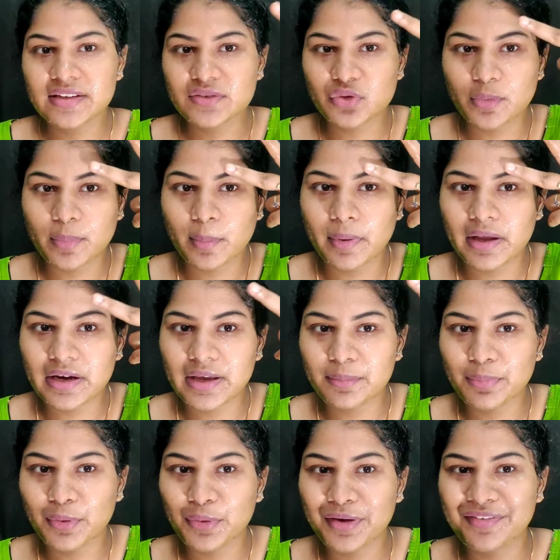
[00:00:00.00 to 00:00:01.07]
ஸோ இப்போ பாருங்கள்
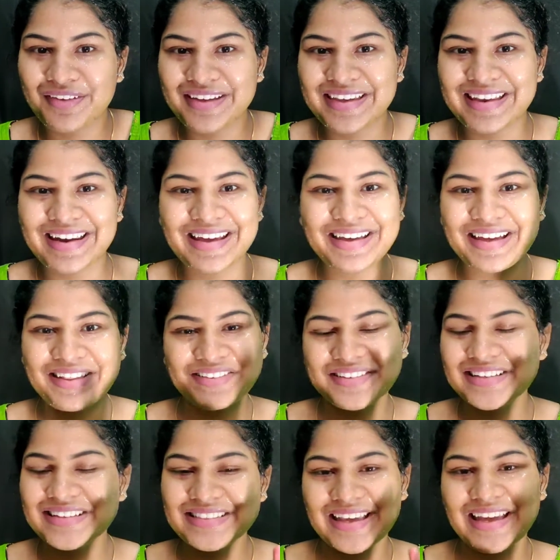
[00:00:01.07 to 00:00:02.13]
இப்போ கூட வைக்கிறேன் அது
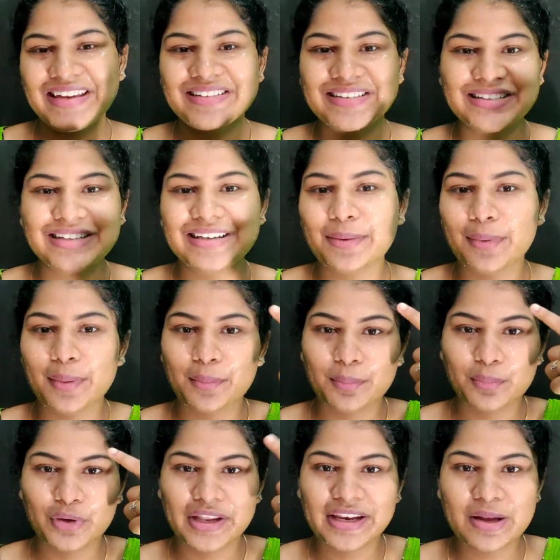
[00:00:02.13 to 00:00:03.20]
வந்து தேன் வந்து நம்ம
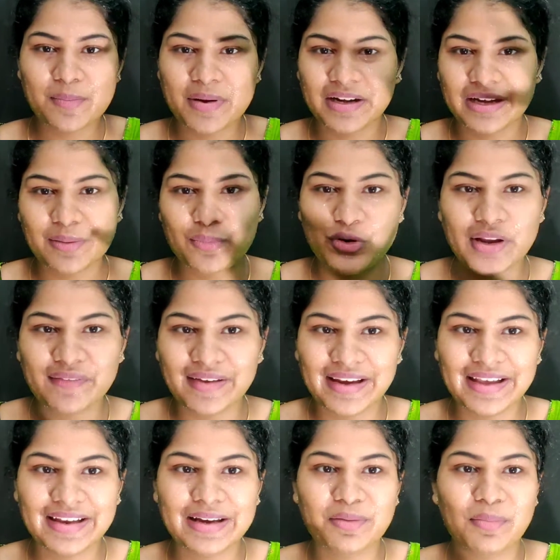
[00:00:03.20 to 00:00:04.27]
முடியில் பட்டால் முடி
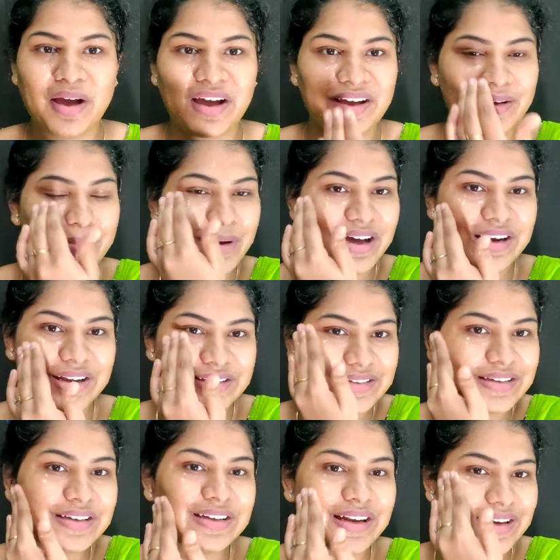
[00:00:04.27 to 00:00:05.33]
வெளியெல்லாம் மா
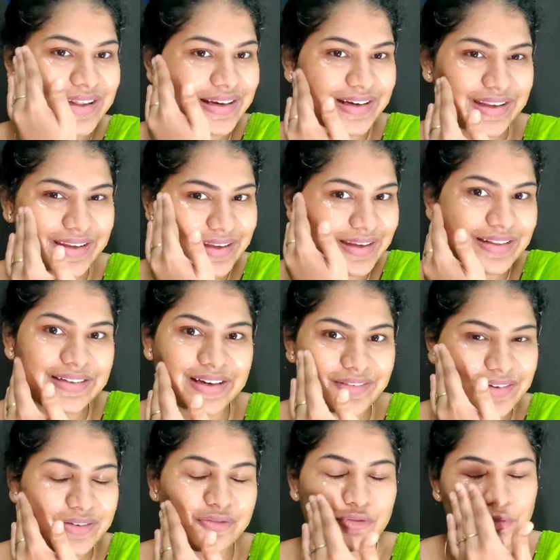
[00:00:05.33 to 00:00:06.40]
மாறாது நான் நிறைய
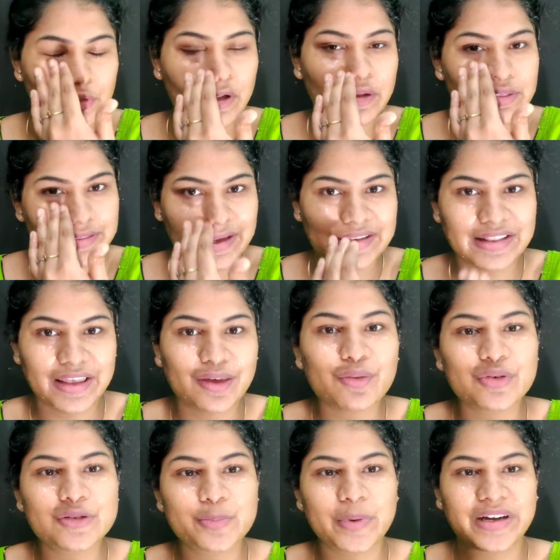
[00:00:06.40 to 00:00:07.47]
தடவை ஃபுல்லாக தேன் தான்
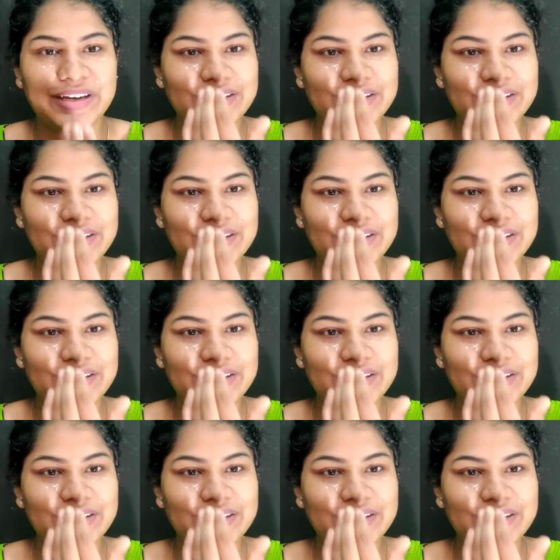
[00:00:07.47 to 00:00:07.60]
யூஸ்